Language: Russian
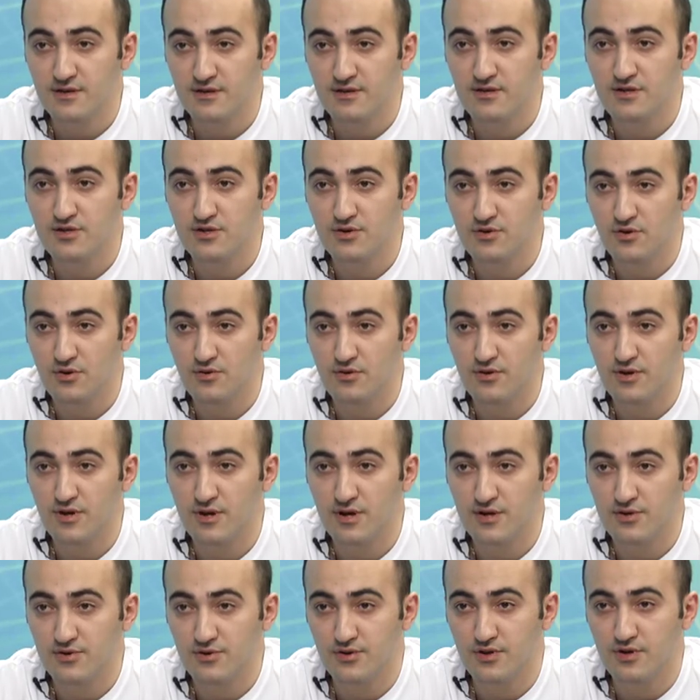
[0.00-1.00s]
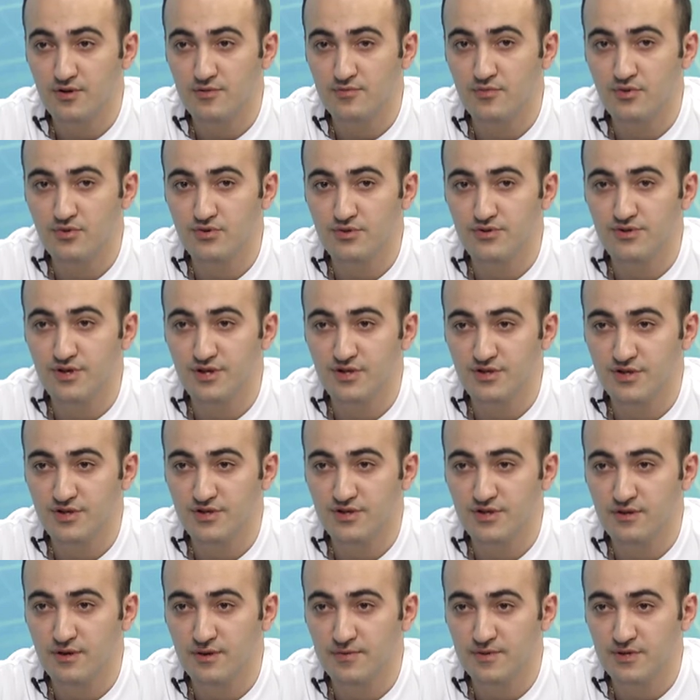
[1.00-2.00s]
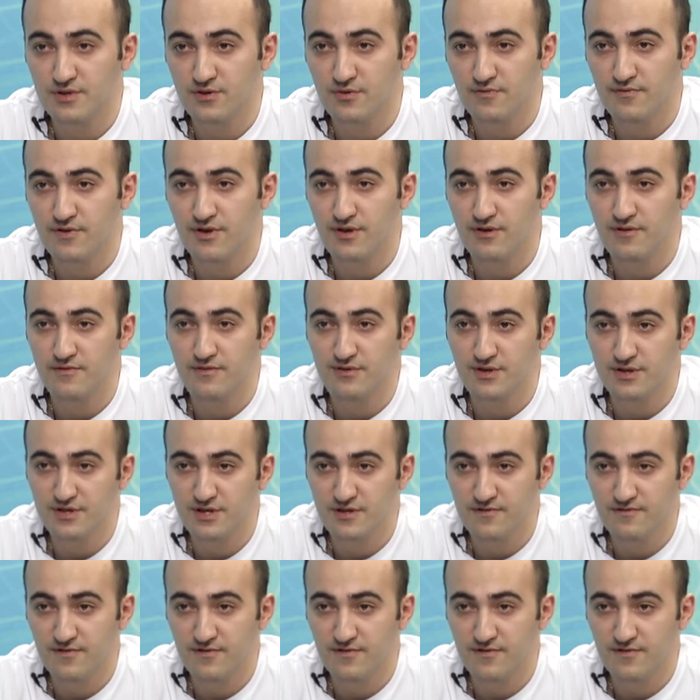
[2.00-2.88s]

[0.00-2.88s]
из школы, которые будут в торжественной обстановке выносить